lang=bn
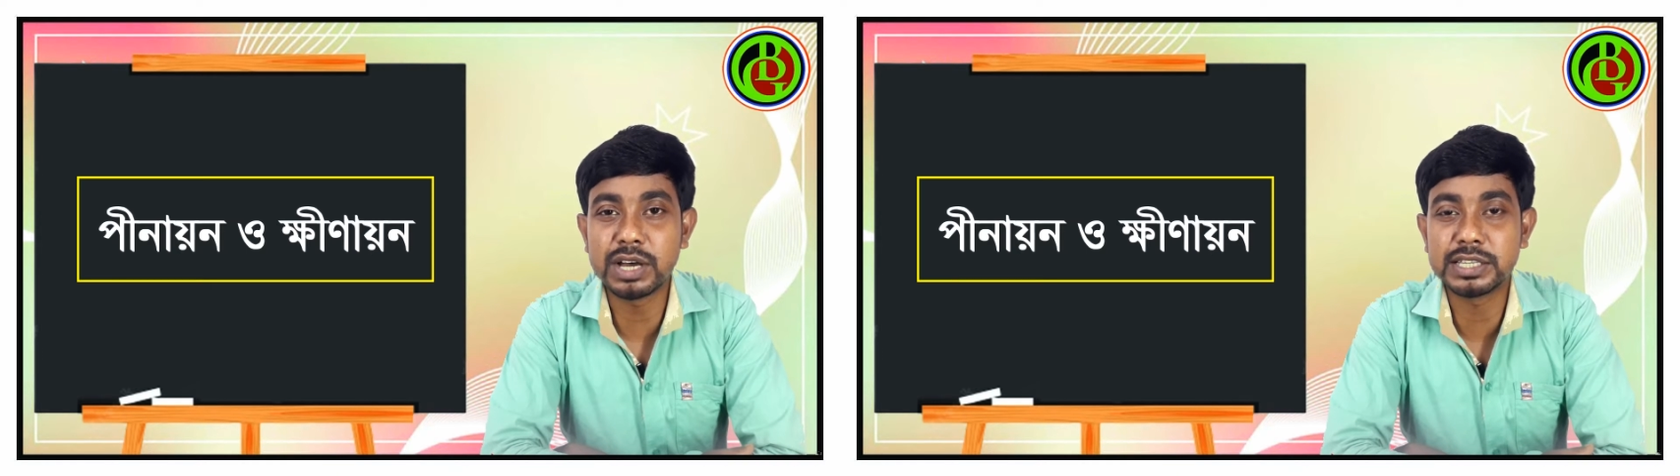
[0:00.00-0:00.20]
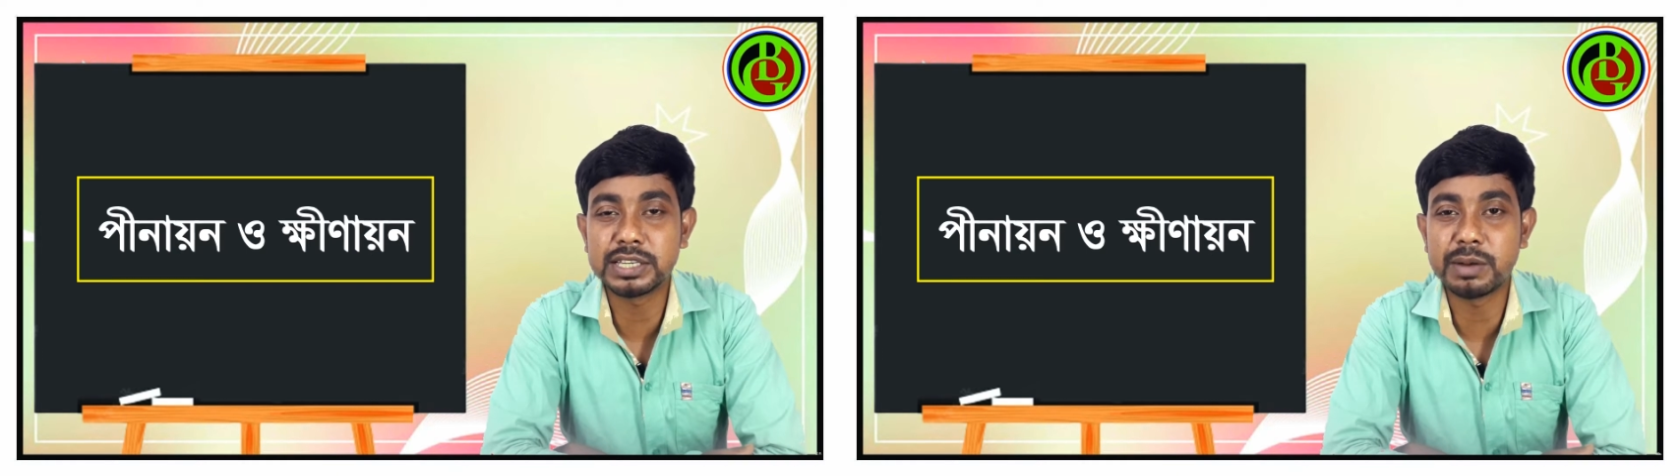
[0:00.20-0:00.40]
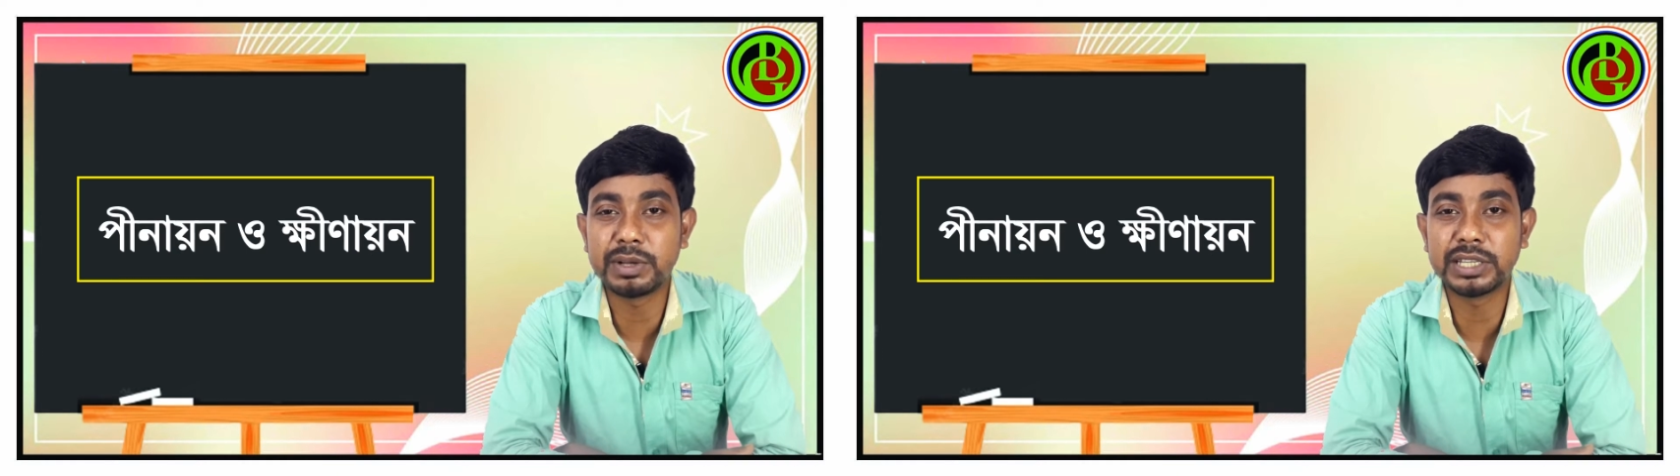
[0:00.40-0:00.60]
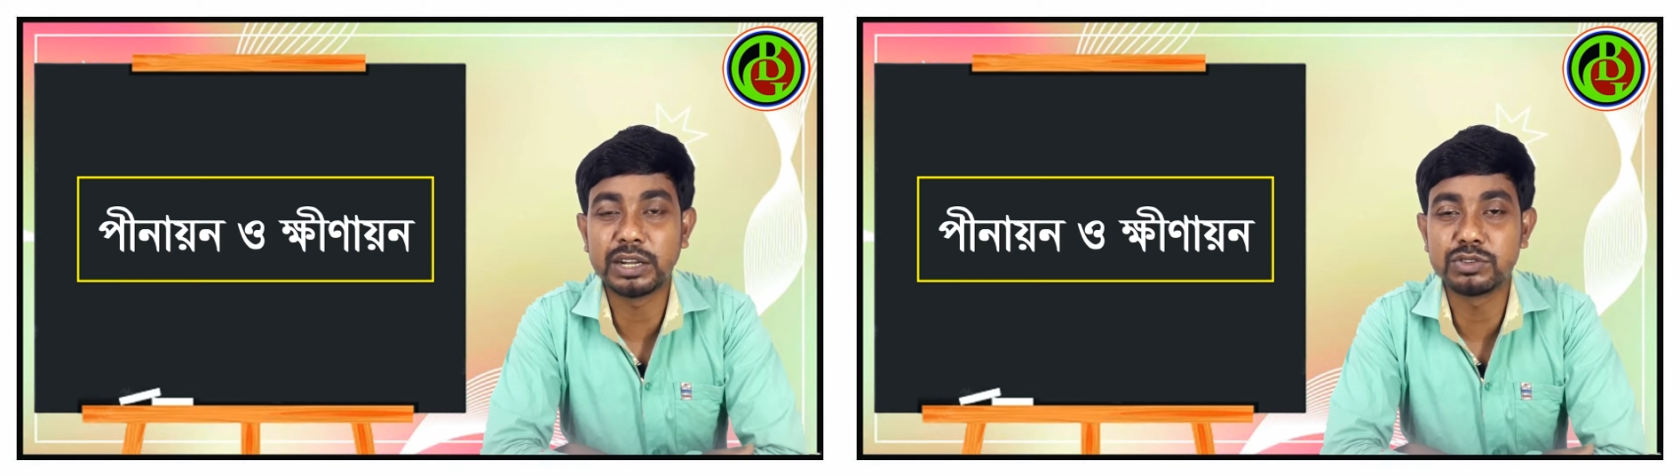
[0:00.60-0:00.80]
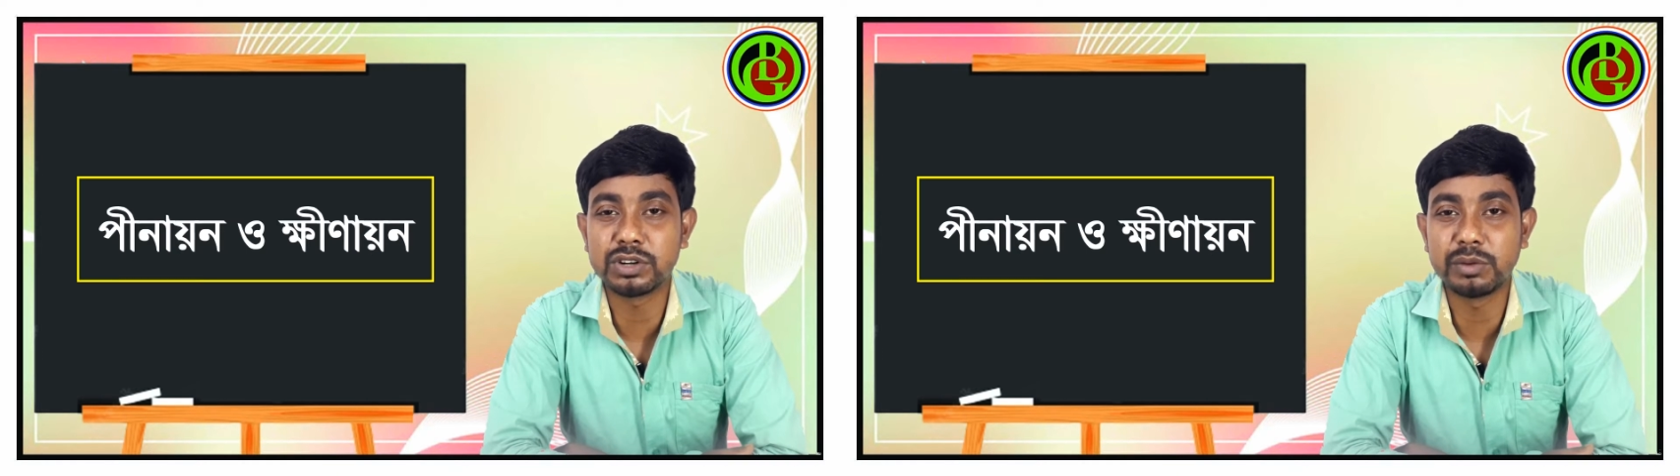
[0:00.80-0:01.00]
আজকে আমাদের
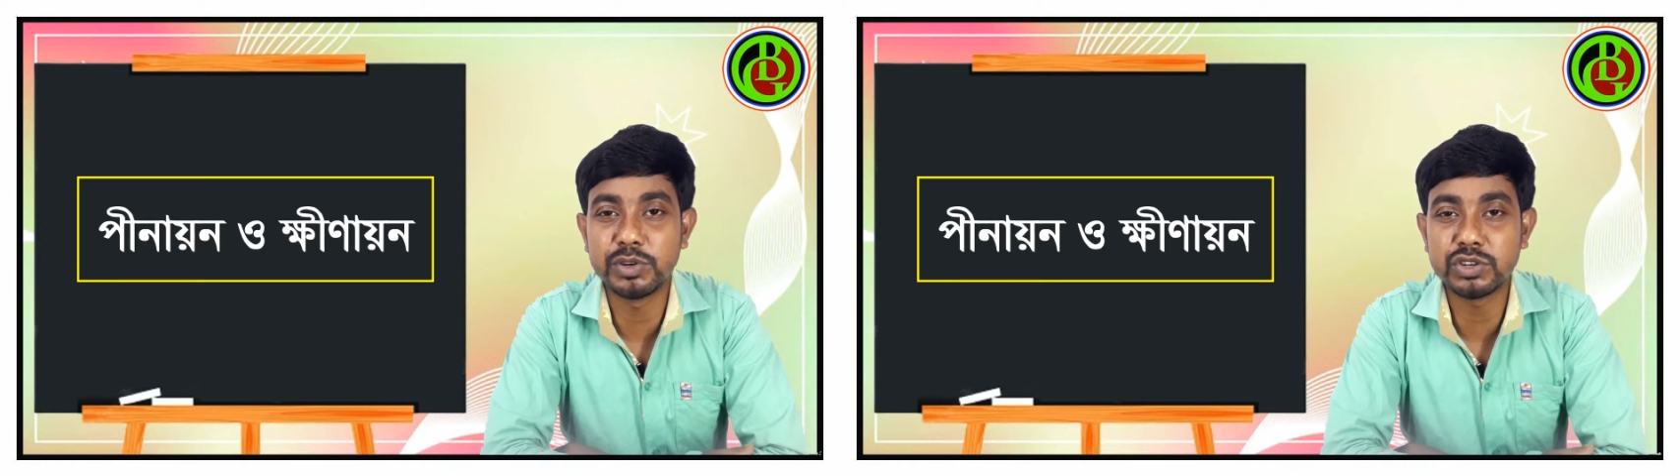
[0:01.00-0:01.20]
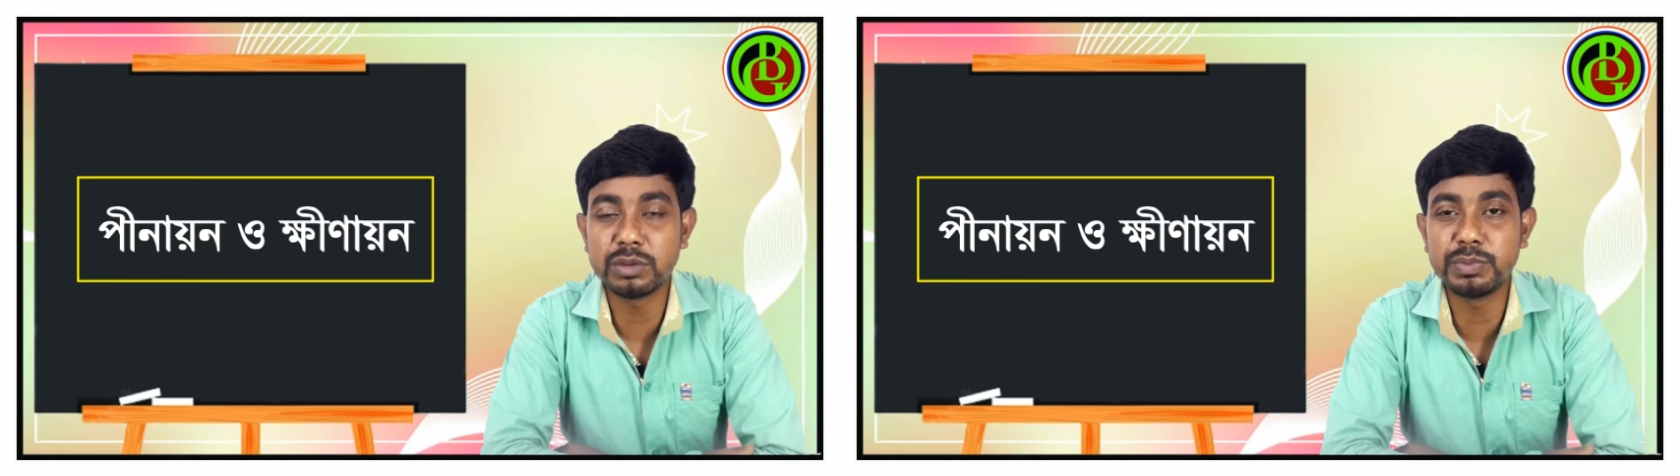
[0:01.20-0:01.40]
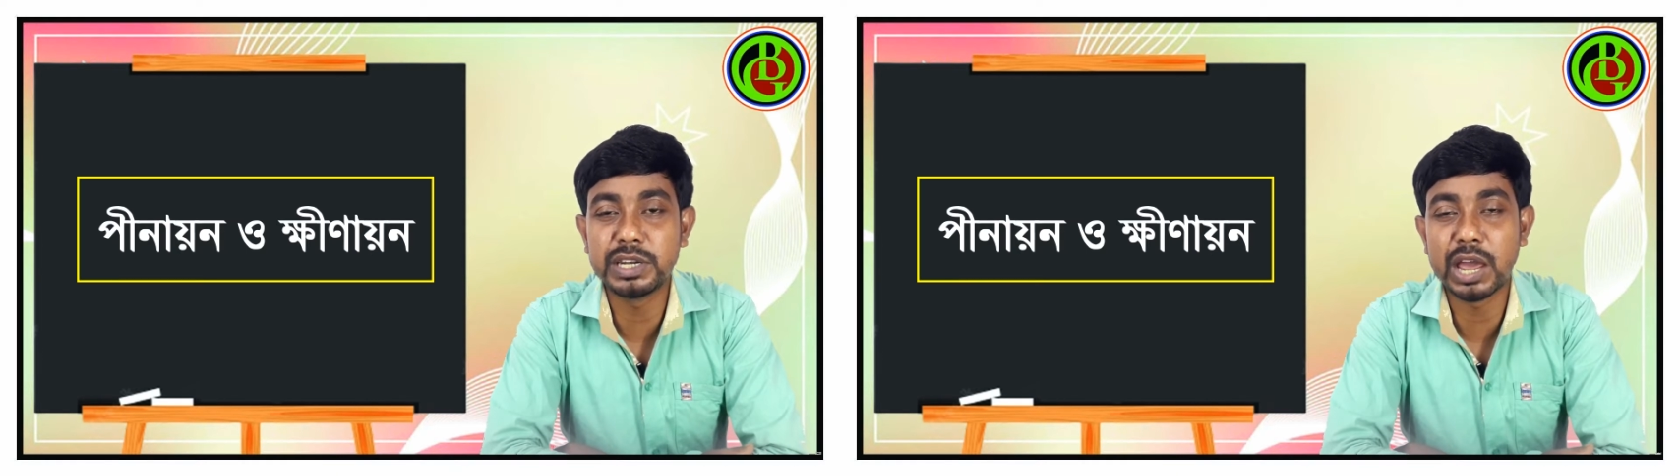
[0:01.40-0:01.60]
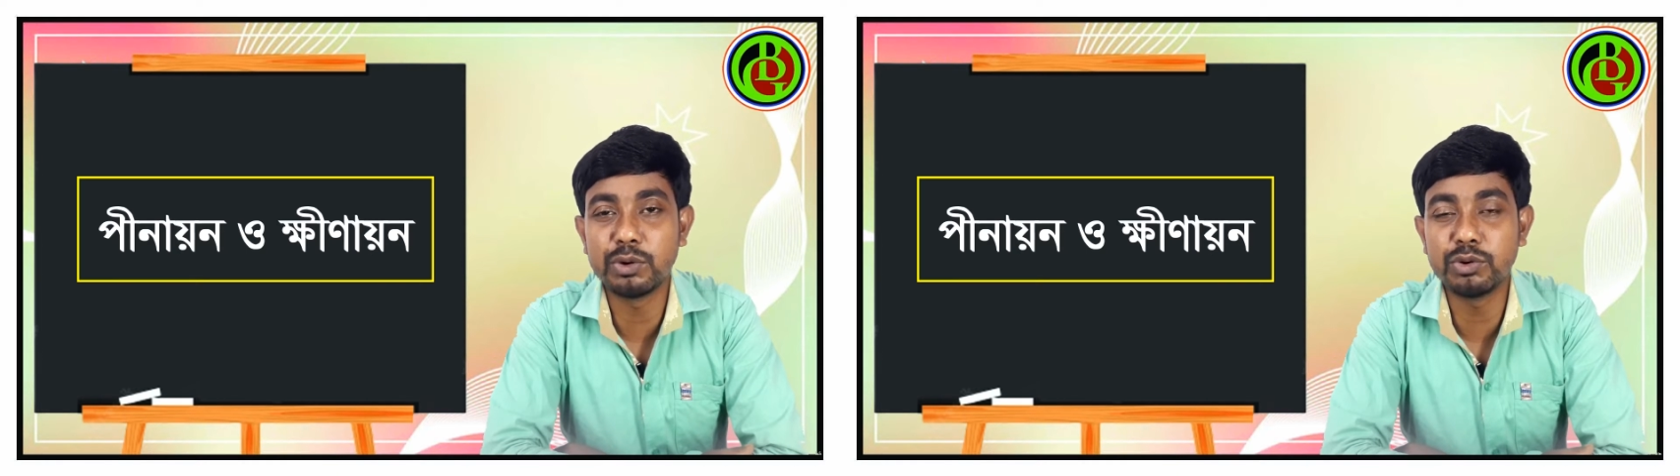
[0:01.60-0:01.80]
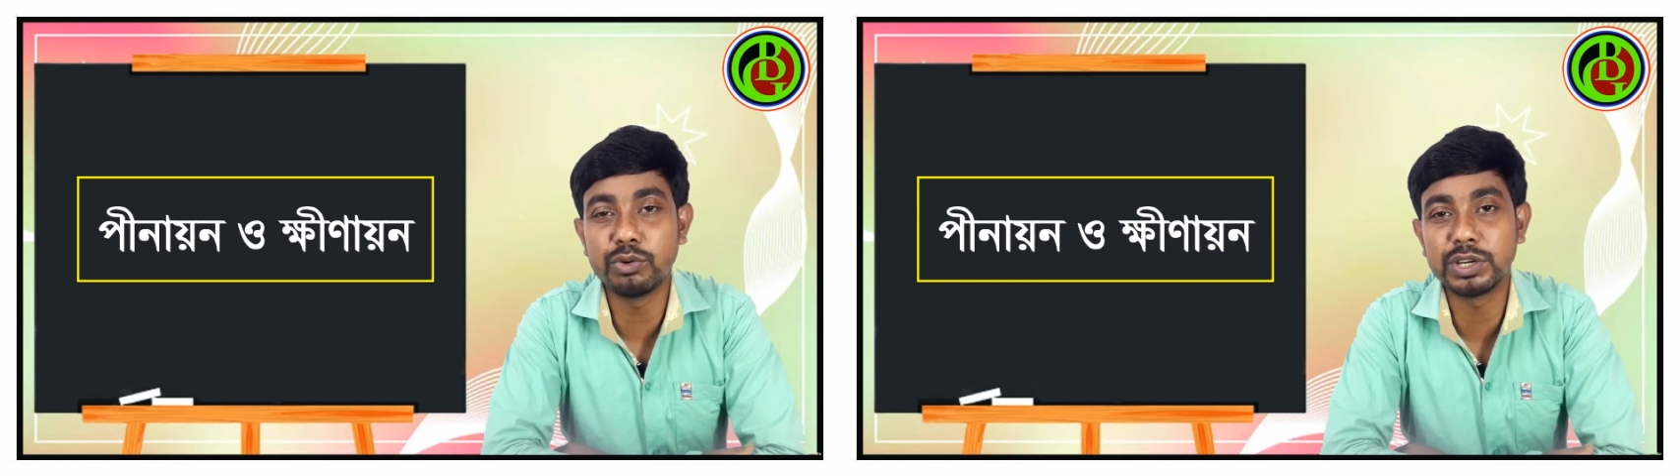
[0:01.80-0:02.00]
আলোচনার বিষয়
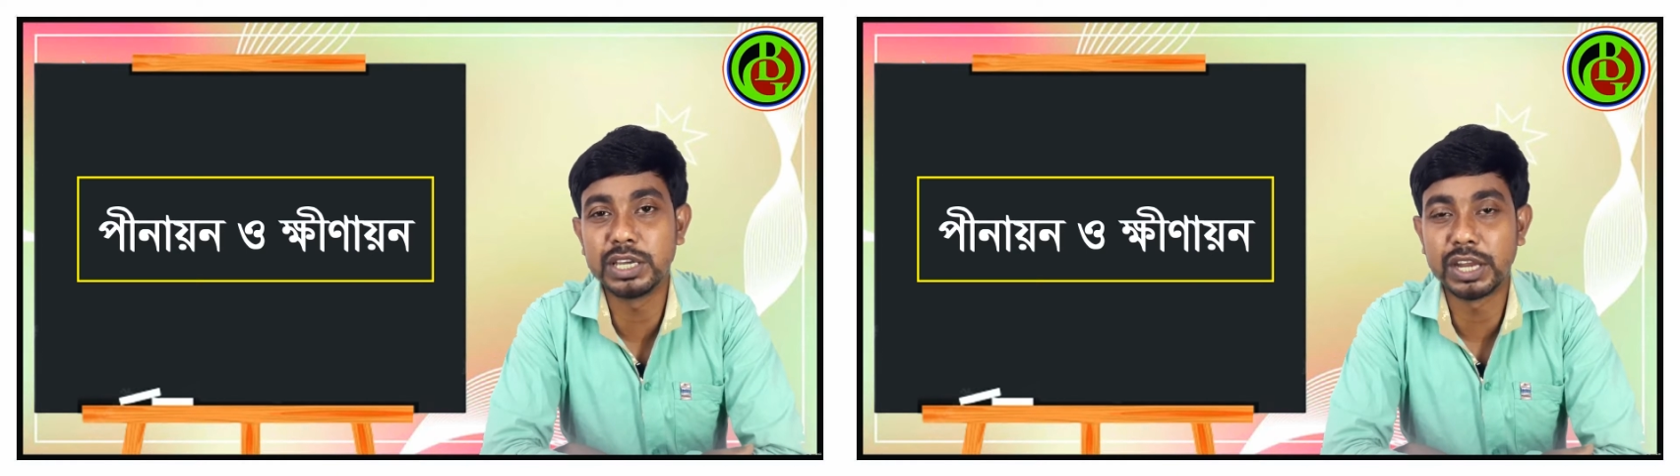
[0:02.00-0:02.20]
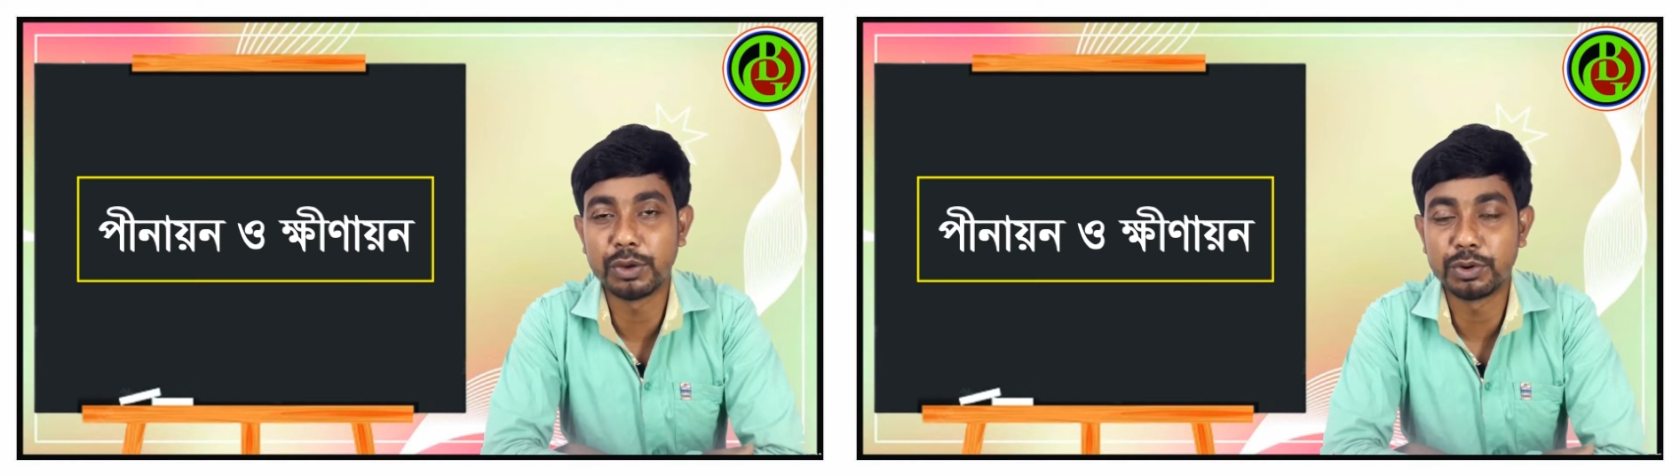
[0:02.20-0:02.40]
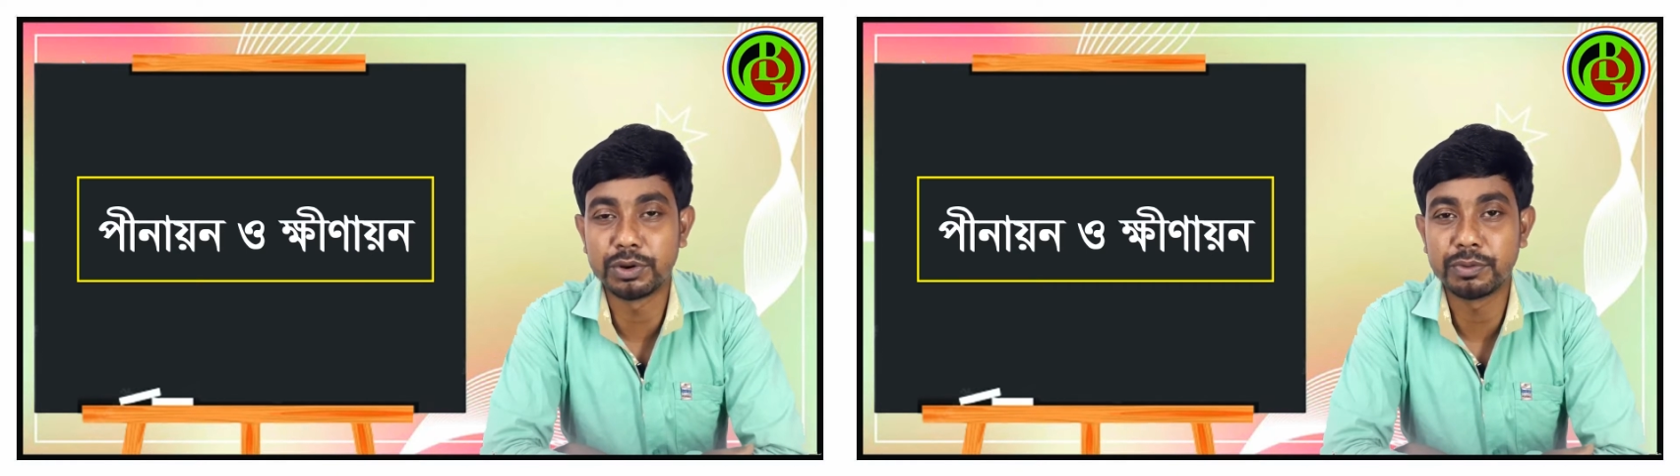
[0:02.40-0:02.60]
পিনায়ন ও ক্ষীণায়ন